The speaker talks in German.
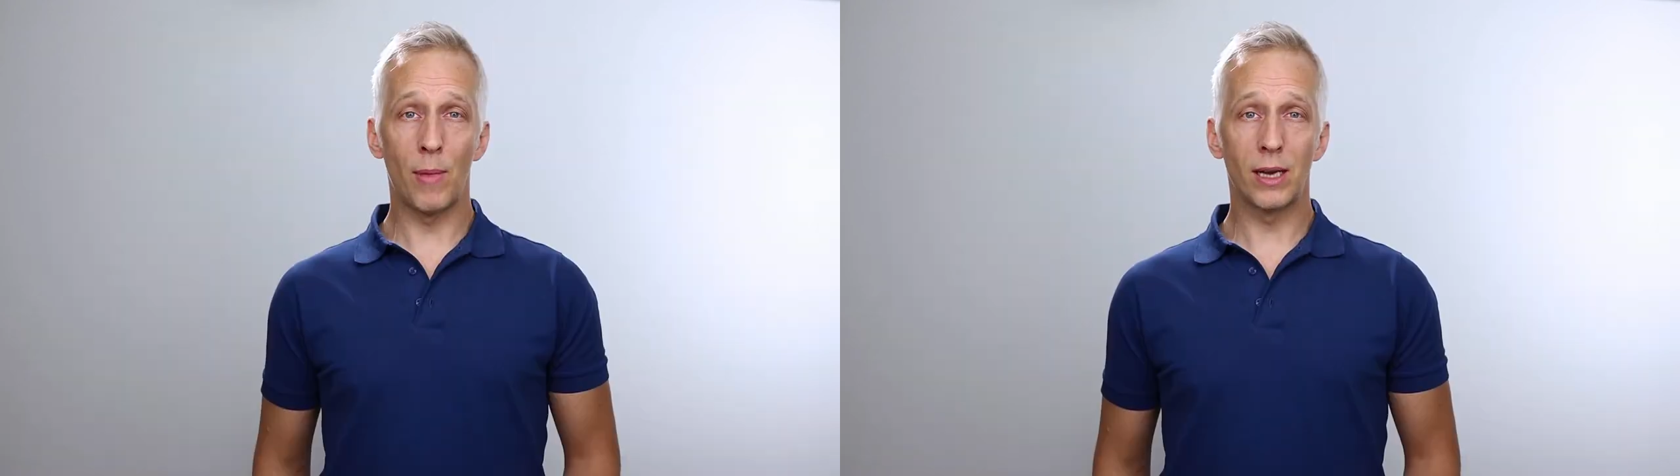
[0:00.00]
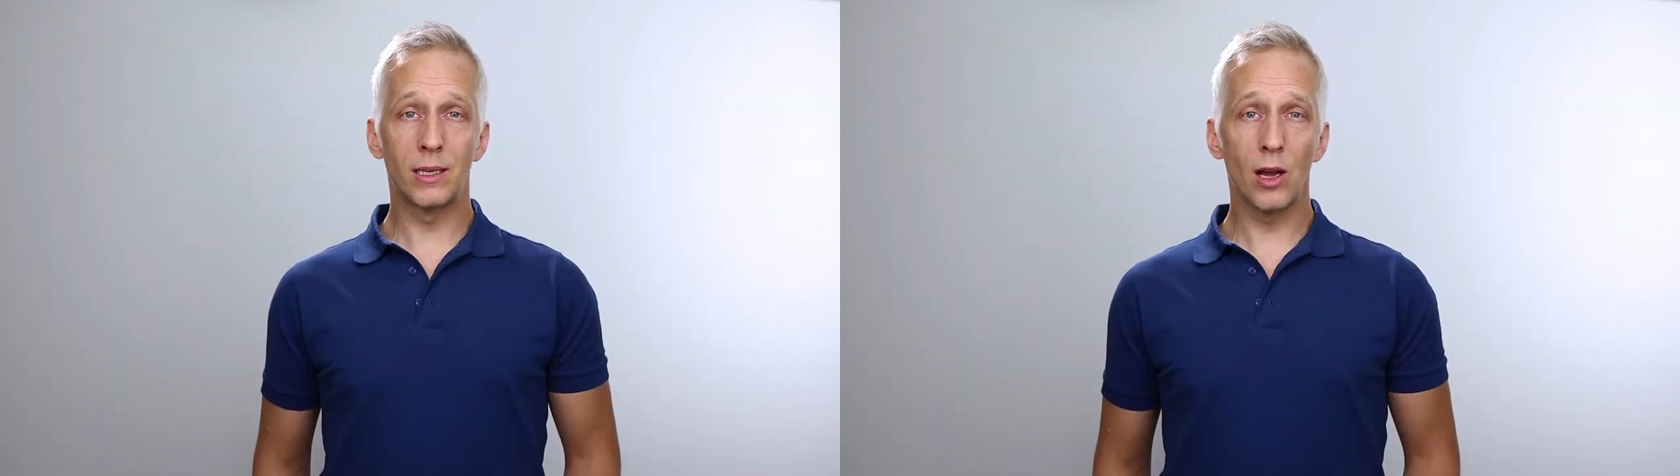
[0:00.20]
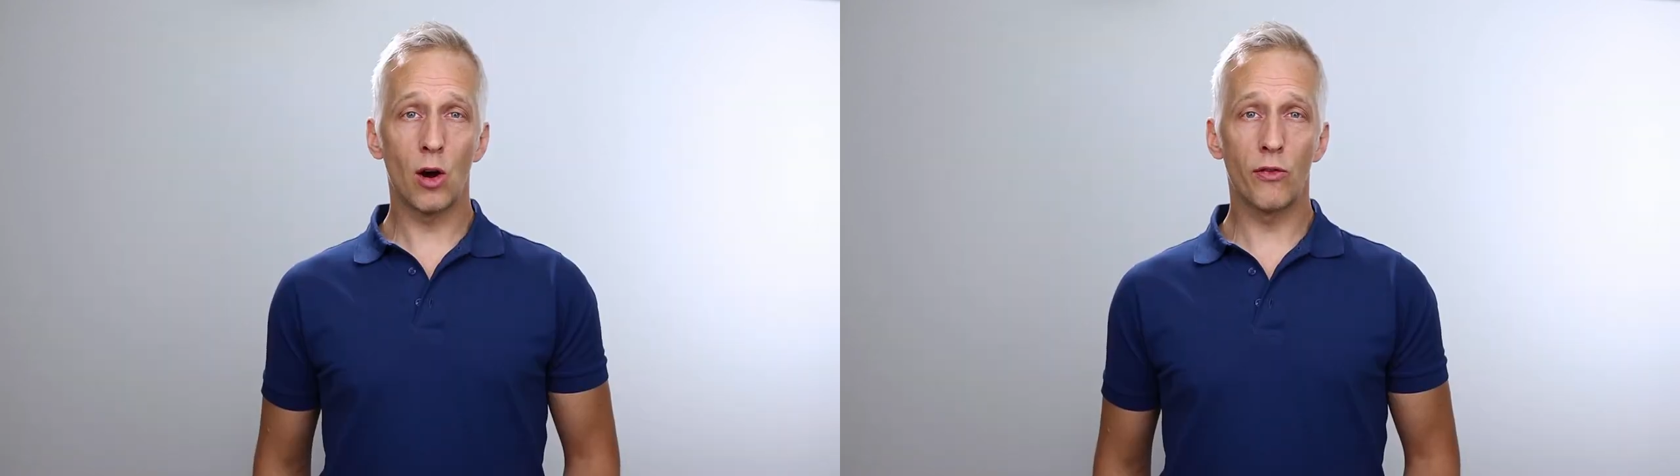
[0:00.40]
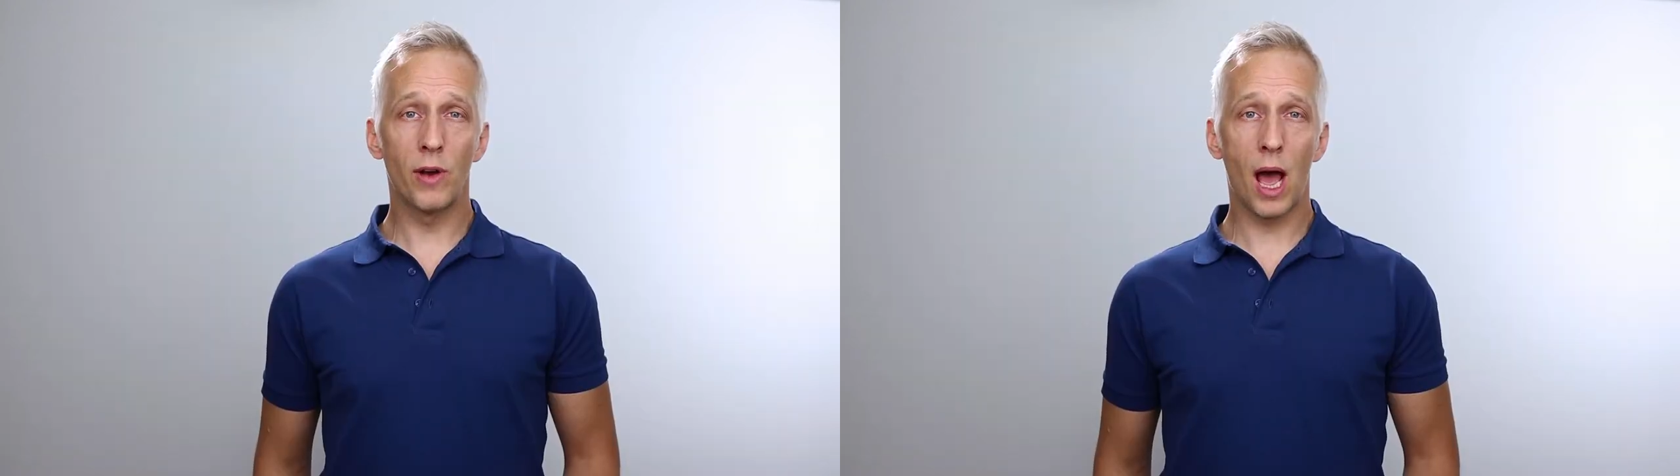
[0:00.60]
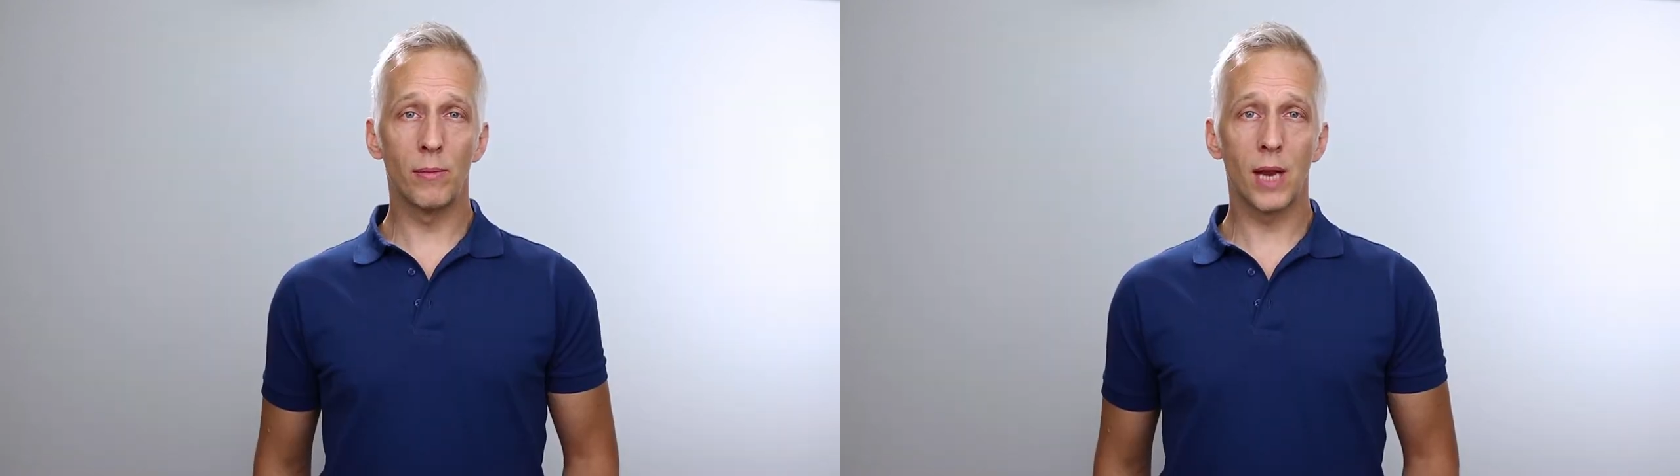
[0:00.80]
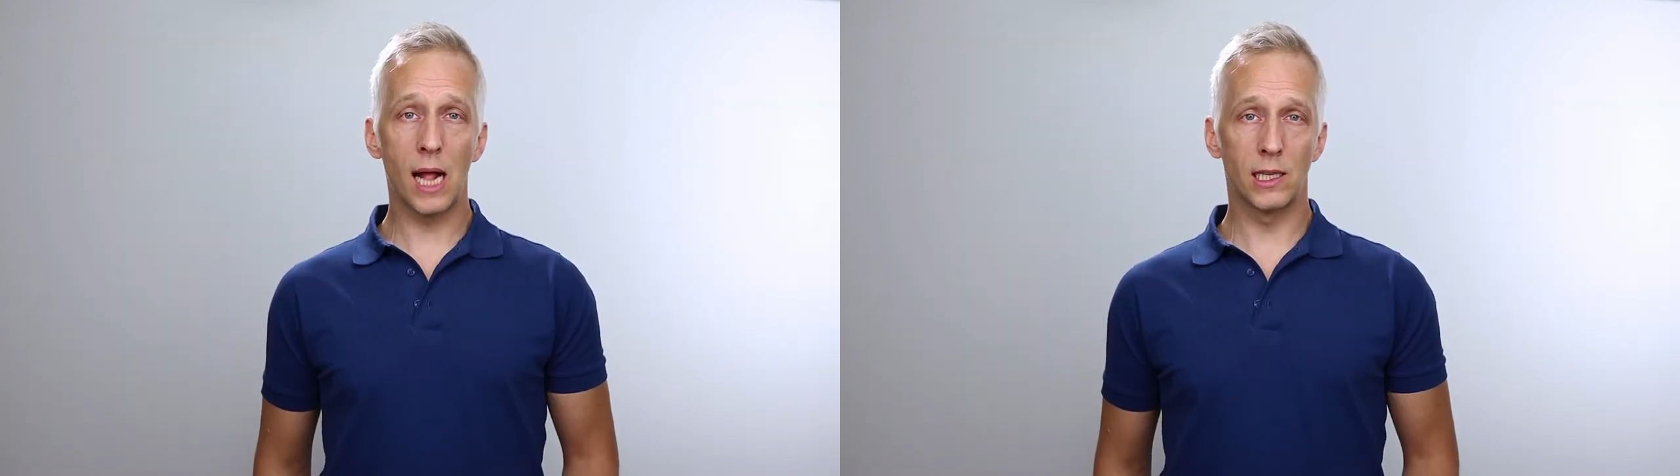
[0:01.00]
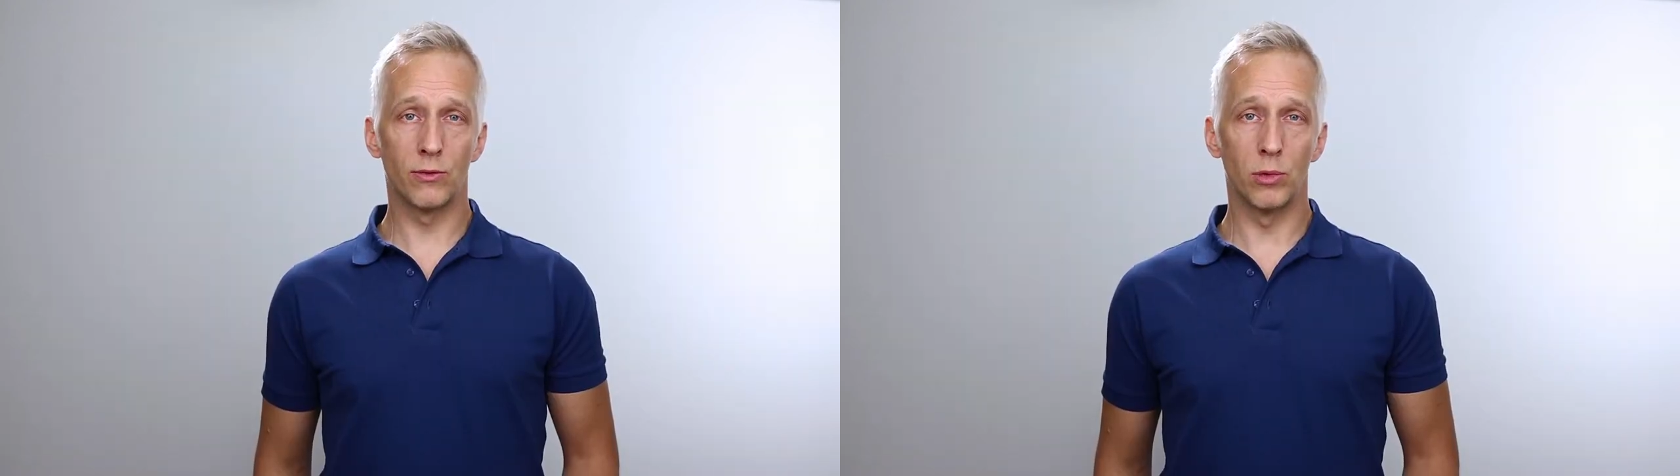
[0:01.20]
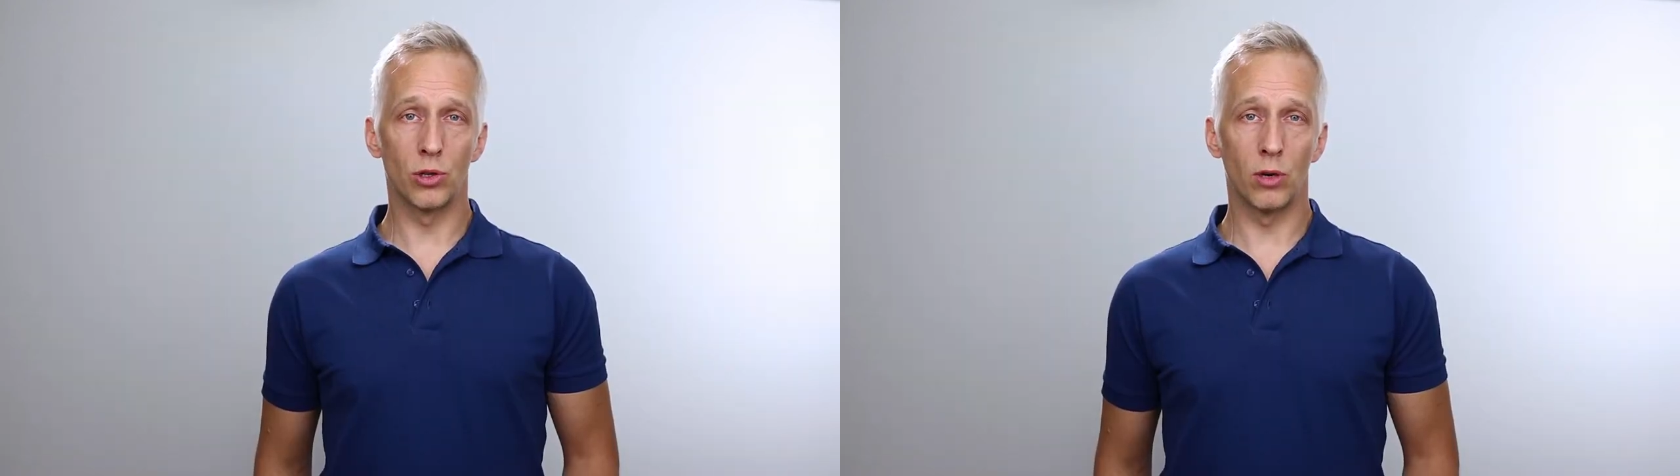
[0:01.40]
MRT-Aufnahmen der
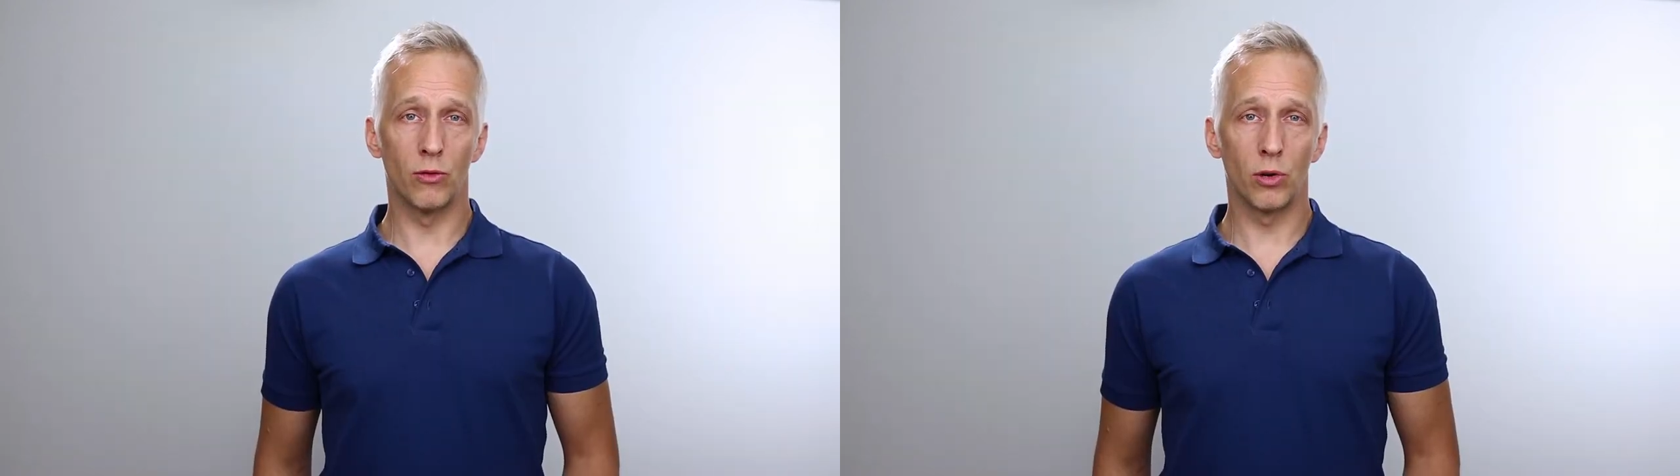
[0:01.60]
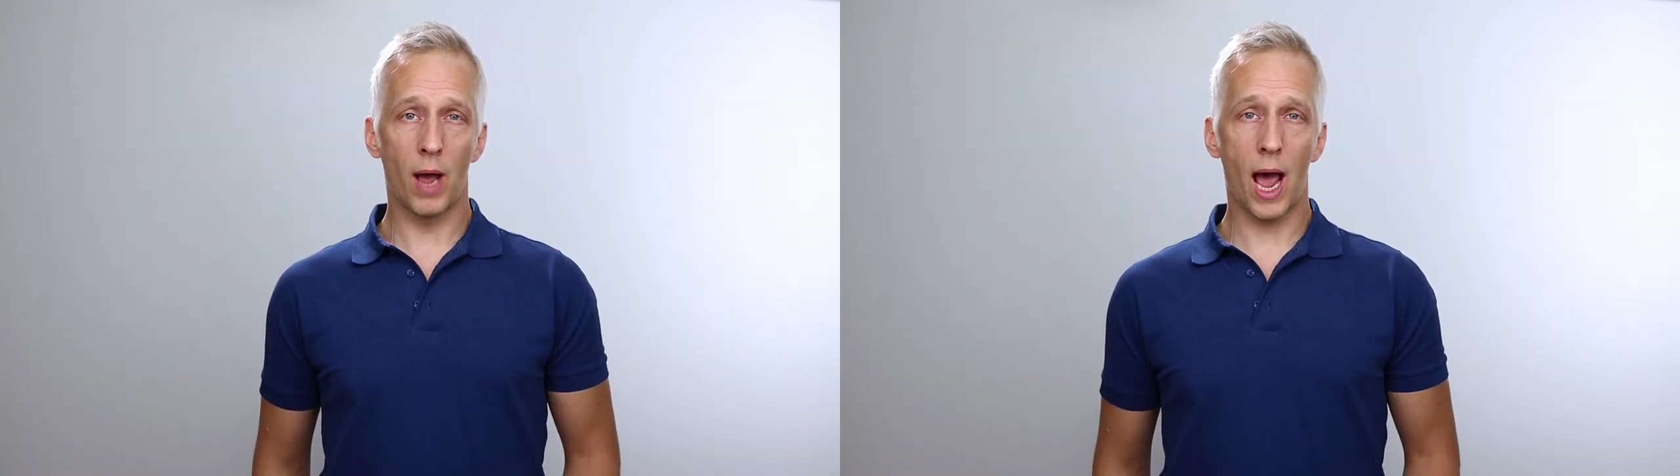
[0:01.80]
Halswirbelsäule wurden bei